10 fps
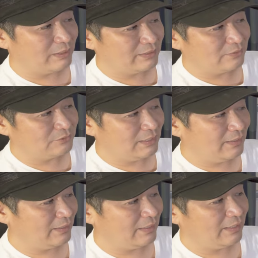う全くね、
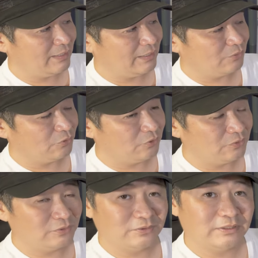えー、こ
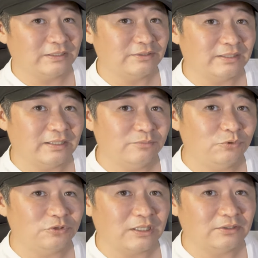うなんていうかな
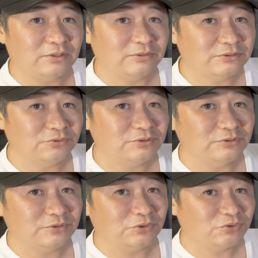モーターっていうかそうい
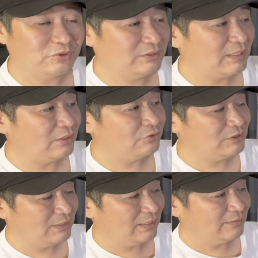う挙動に対応し
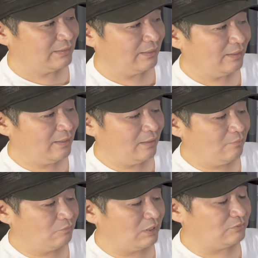てないんで、
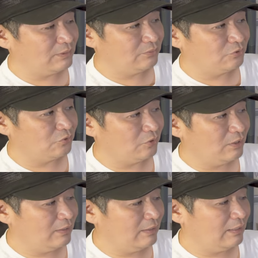まあ、あくまでもこう
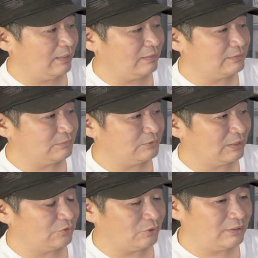えー、自分
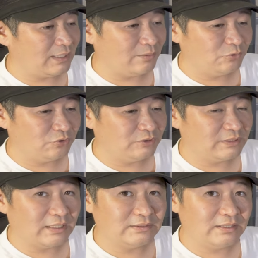が取りたいものに
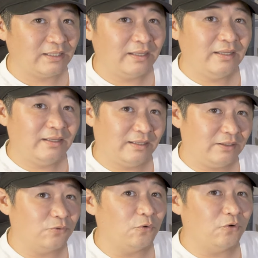対して、
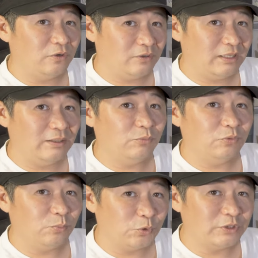えー、こう、
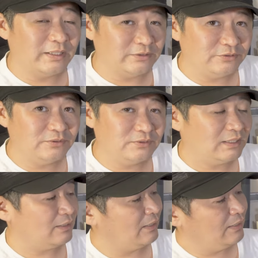えー、持っていく
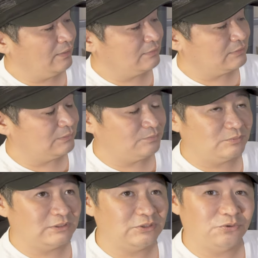だから自
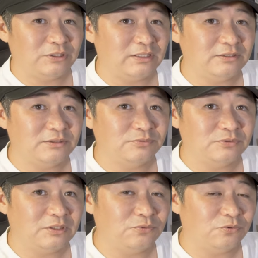撮りで自
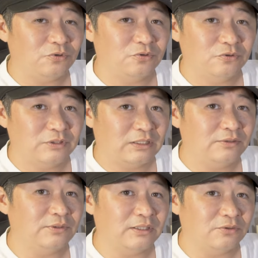分でこう何
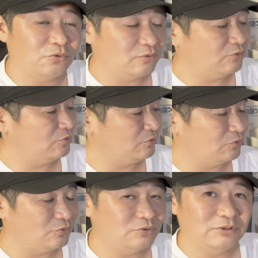て言うかなと
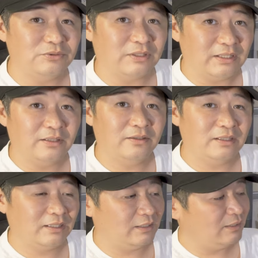とるっていうかね
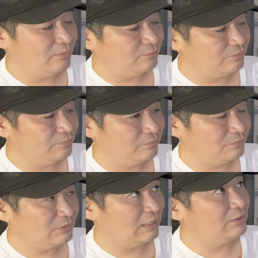何、
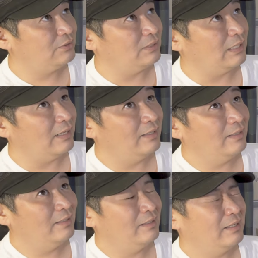えー、て言うかな
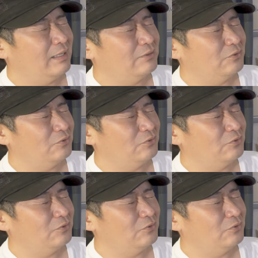あの